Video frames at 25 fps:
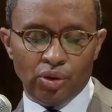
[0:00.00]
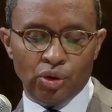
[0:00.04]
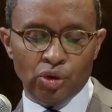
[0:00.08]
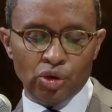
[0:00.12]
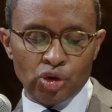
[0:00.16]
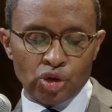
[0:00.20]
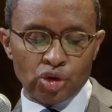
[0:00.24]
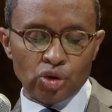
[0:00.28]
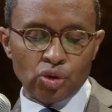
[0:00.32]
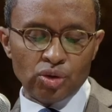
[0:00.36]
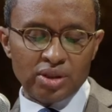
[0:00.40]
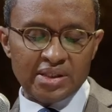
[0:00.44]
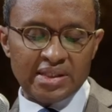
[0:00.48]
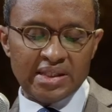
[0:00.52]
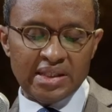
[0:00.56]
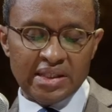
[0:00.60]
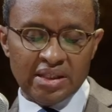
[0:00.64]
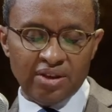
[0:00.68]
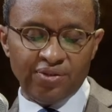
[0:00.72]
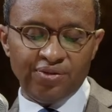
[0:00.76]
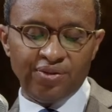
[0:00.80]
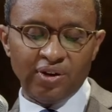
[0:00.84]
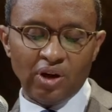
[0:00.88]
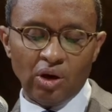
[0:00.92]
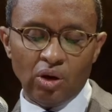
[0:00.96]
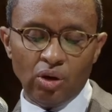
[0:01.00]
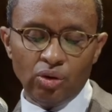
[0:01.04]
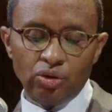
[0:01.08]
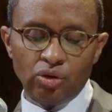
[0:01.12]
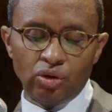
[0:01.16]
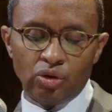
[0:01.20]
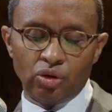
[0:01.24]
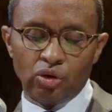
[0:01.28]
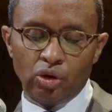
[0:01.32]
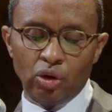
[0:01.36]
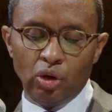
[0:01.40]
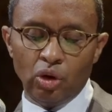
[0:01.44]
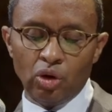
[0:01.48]
Une chose si
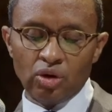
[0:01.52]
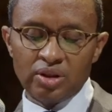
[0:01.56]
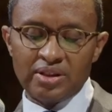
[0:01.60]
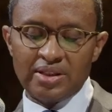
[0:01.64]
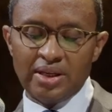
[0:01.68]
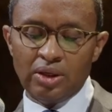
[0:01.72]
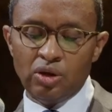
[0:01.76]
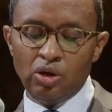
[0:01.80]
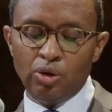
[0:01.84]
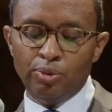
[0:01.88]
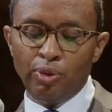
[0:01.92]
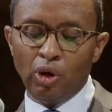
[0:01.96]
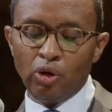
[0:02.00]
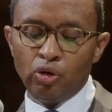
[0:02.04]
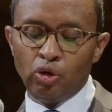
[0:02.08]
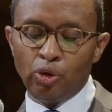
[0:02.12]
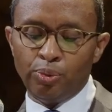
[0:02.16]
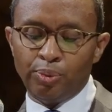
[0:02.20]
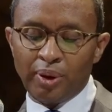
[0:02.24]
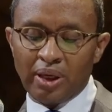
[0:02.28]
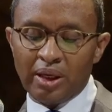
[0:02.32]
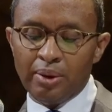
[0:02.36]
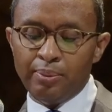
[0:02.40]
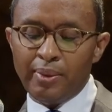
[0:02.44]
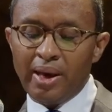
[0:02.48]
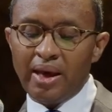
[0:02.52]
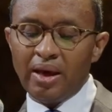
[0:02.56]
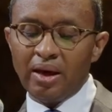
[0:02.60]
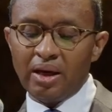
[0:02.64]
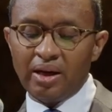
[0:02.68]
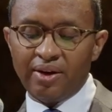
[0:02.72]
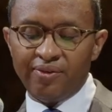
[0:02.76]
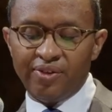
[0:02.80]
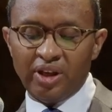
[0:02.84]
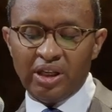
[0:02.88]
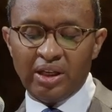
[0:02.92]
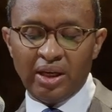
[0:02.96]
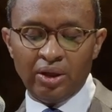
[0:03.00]
différente que l'enseignement de primaire
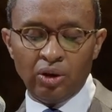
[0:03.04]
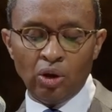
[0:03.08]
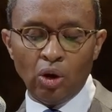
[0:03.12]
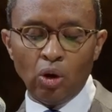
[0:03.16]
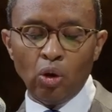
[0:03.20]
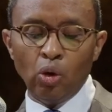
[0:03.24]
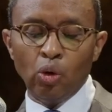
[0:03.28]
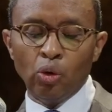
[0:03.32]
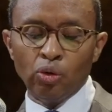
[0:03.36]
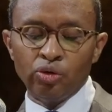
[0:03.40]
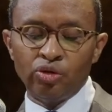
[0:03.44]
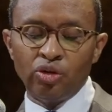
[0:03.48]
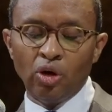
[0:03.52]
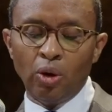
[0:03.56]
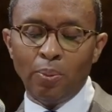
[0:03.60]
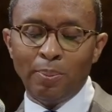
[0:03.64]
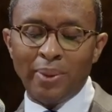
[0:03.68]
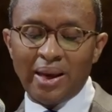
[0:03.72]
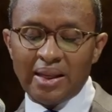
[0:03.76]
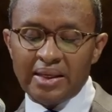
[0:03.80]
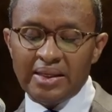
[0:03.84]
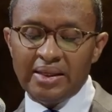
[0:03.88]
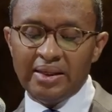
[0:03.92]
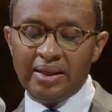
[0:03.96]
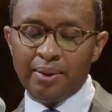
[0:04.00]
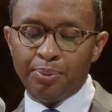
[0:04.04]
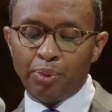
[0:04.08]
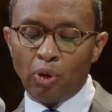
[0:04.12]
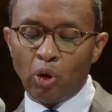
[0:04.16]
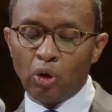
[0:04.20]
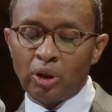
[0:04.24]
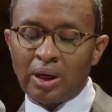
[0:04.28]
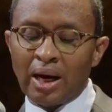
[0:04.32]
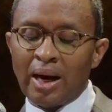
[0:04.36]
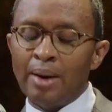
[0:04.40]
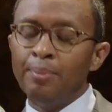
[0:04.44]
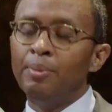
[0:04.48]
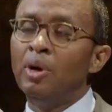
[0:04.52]
l'avait d'ailleurs longtemps banni des
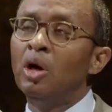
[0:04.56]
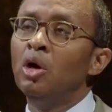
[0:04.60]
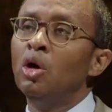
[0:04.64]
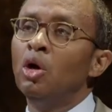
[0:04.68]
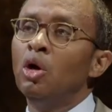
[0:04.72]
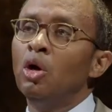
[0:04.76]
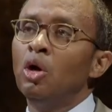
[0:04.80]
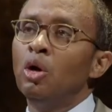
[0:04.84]
programmes